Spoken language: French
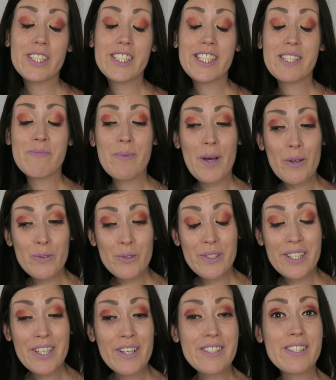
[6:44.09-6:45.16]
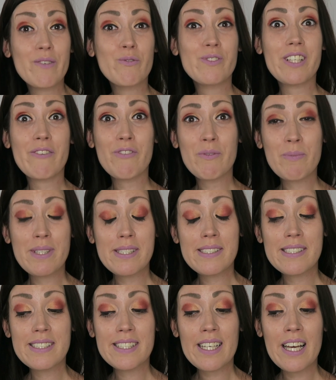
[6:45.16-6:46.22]
J'espère en tous les cas que ça vous a fait
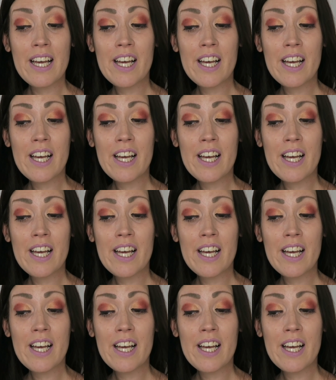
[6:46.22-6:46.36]
plaisir.